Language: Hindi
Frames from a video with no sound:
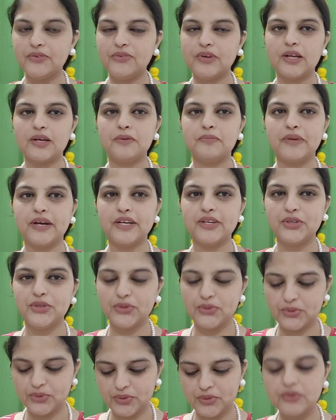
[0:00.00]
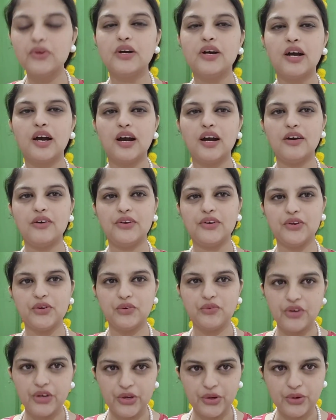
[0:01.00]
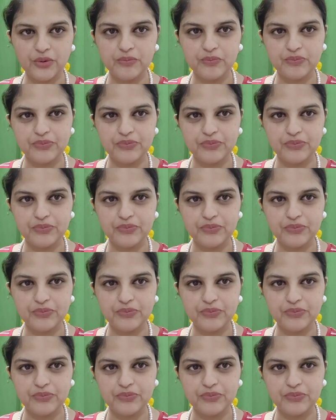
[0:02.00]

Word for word: वेलकम बैक टू और न्यू वीडियो